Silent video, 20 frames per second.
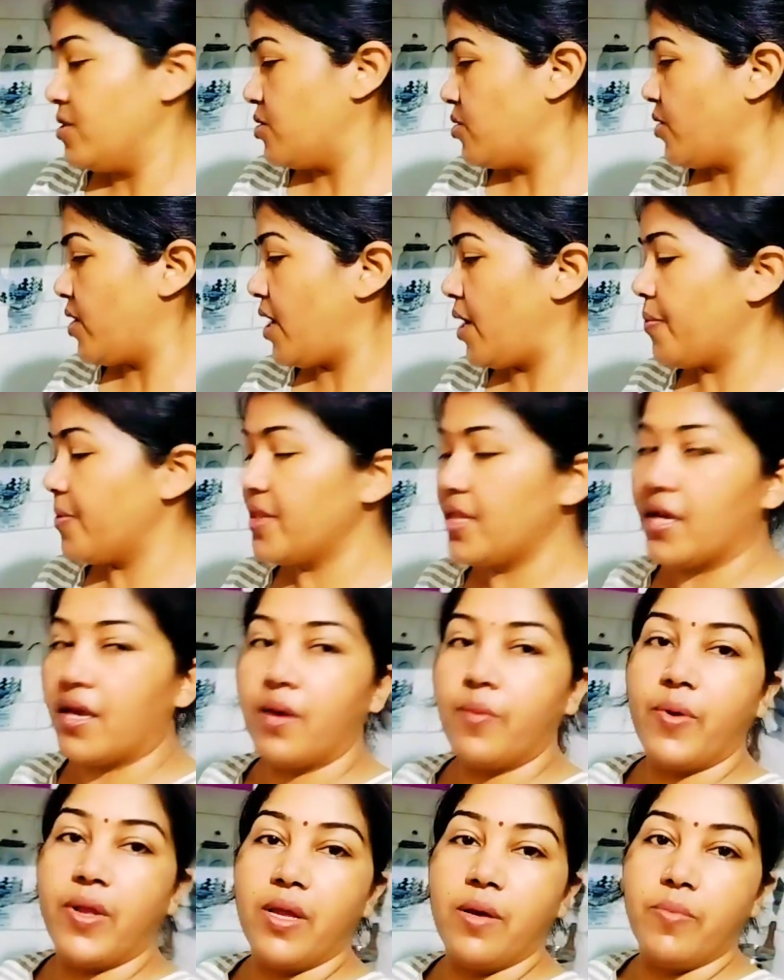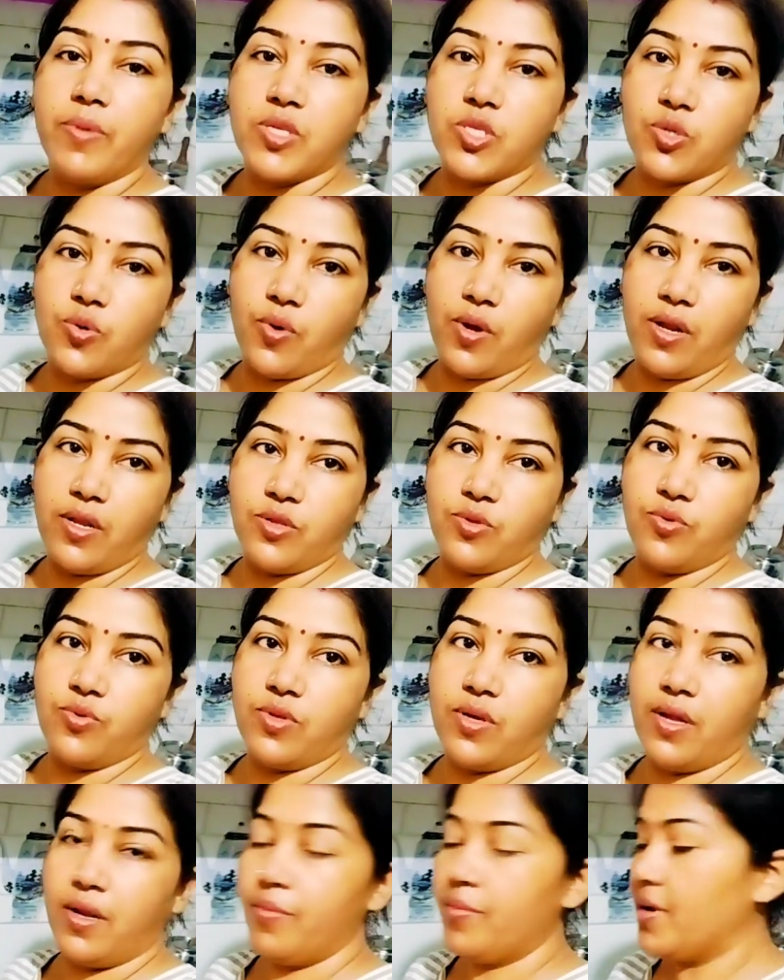तो यहाँ पे देखिए मैंने बच्चों के लिए दूध
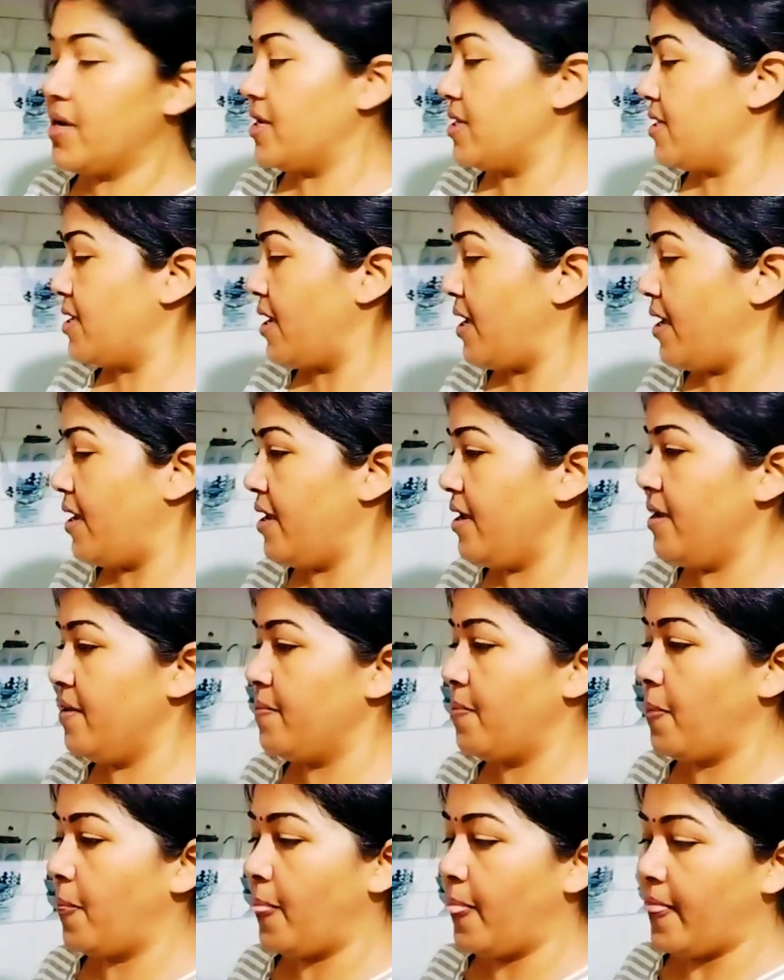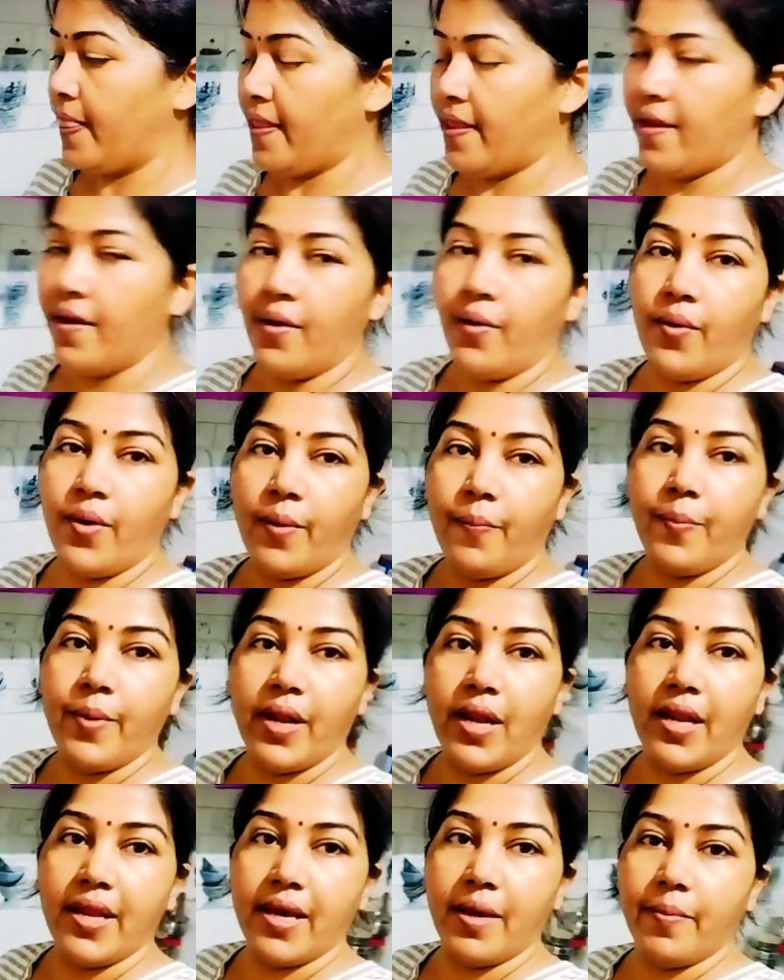गर्म कर दिया है और अपने
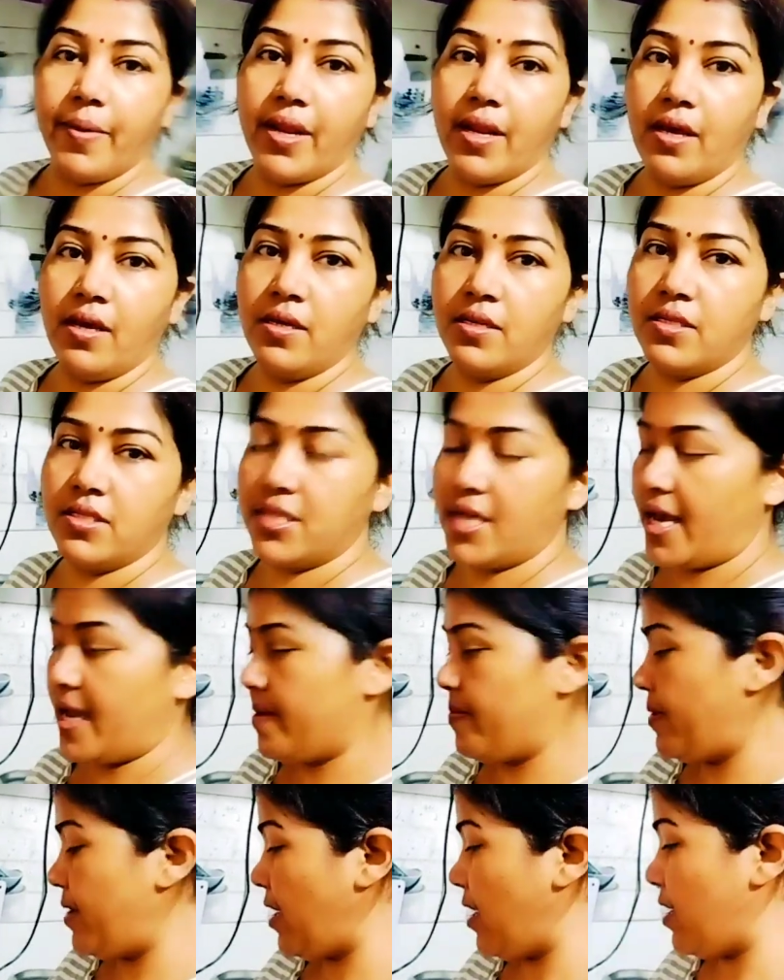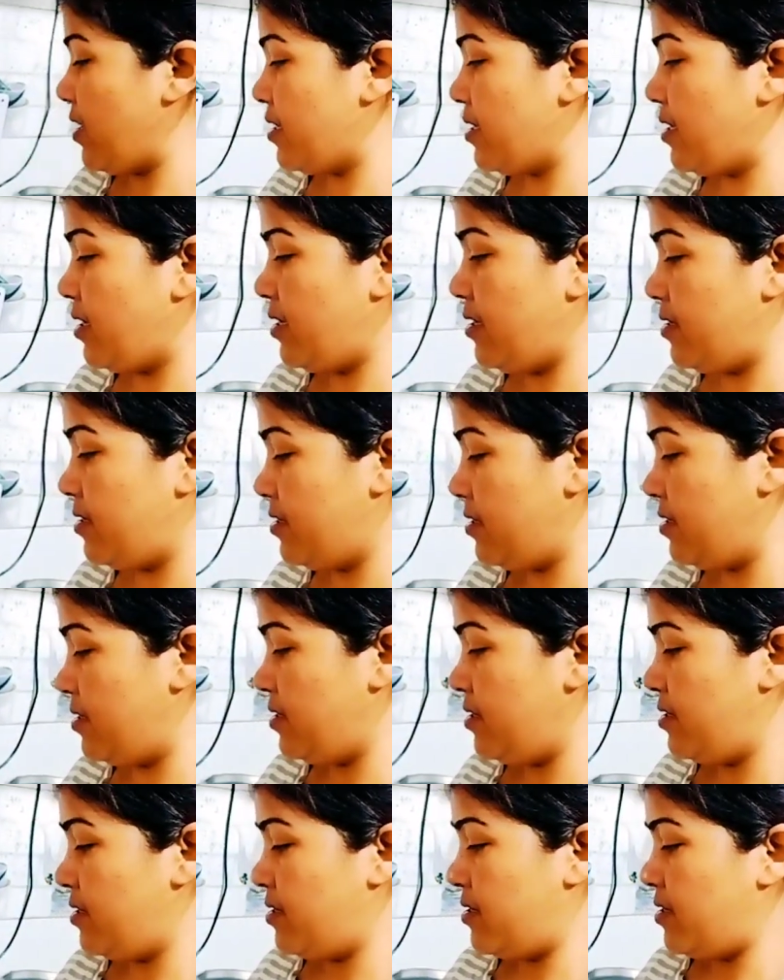लिए मैंने चाय बना ली है
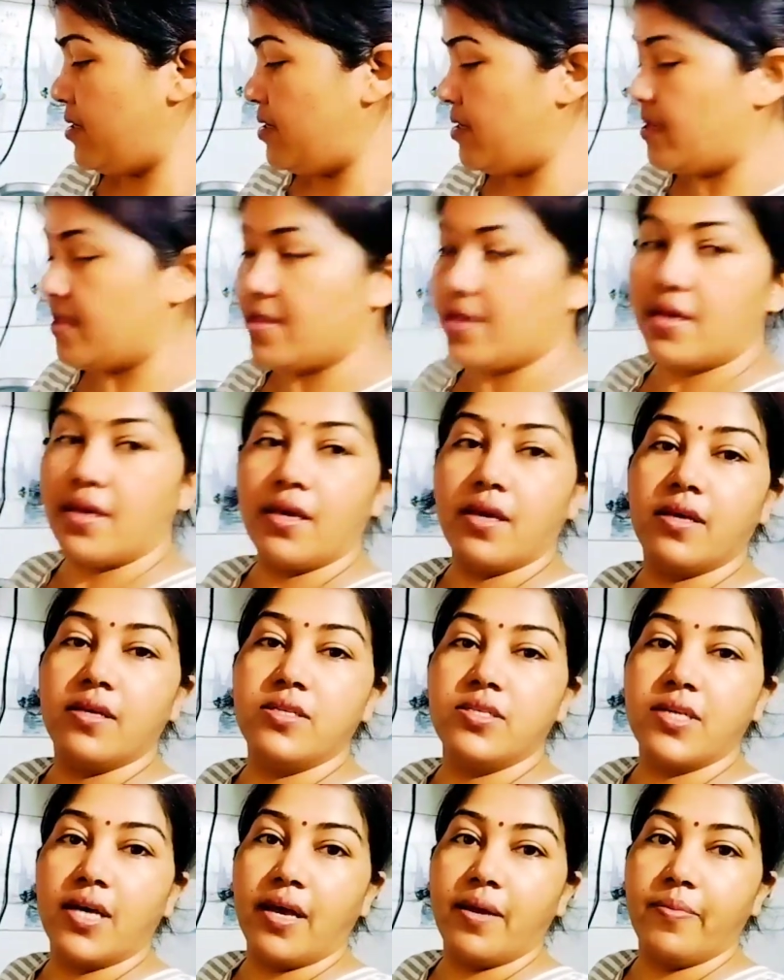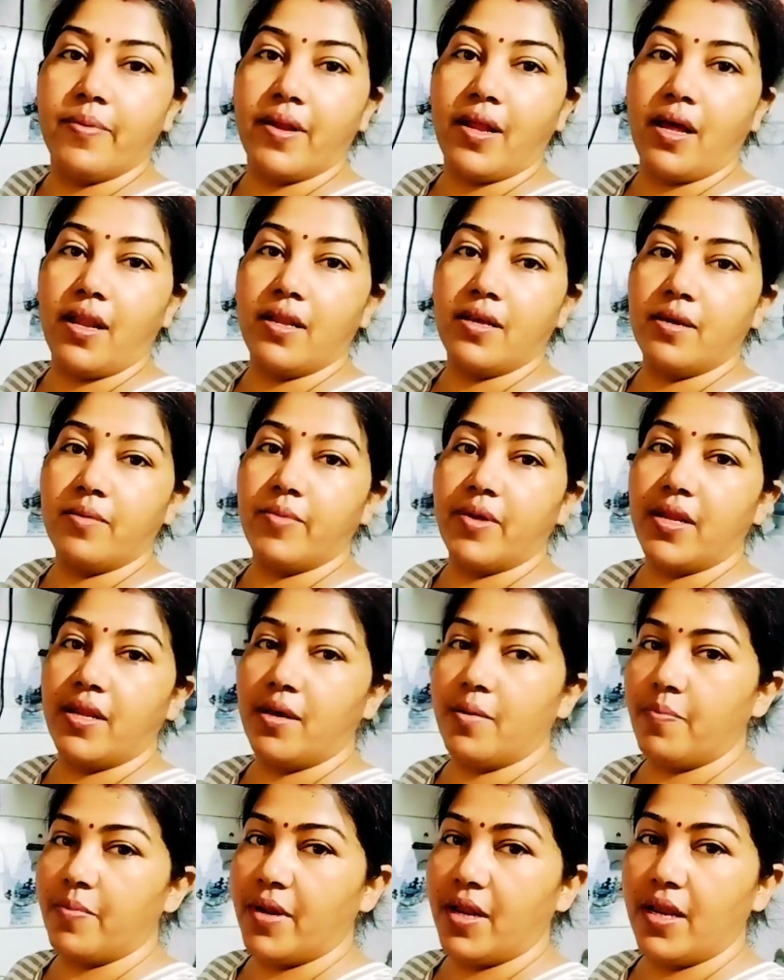ये देखिए चाय बना ली है मैंने
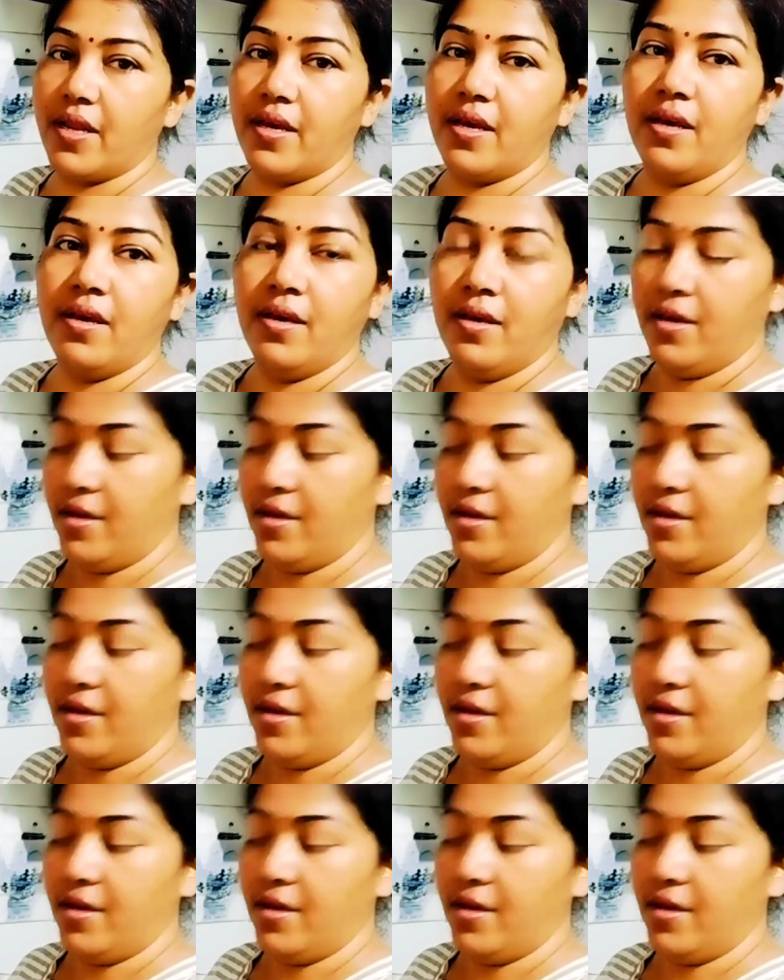अपने लिए